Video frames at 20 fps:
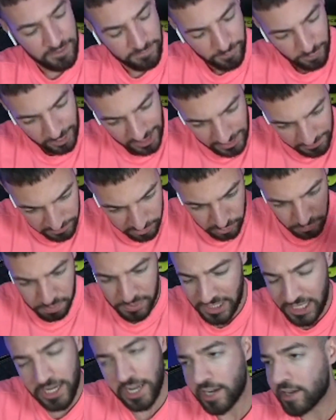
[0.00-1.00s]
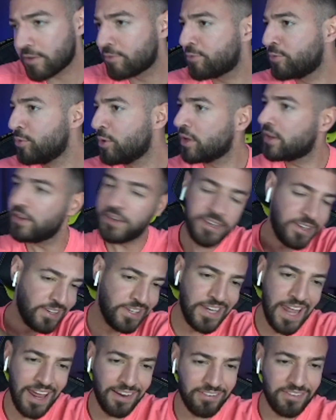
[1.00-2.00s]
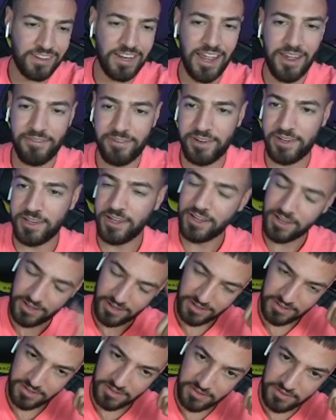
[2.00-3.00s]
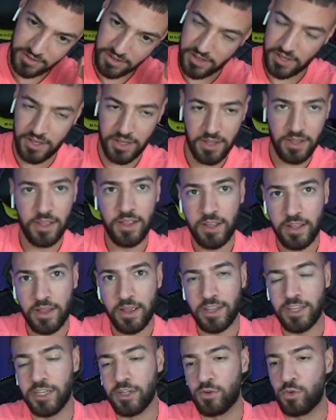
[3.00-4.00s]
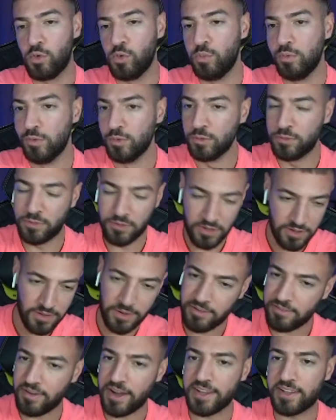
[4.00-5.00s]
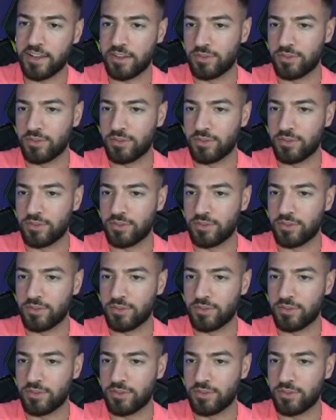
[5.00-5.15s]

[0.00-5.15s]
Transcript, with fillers: von einem Spieler geführt. Next Level, Idee, IQ-Move, weiter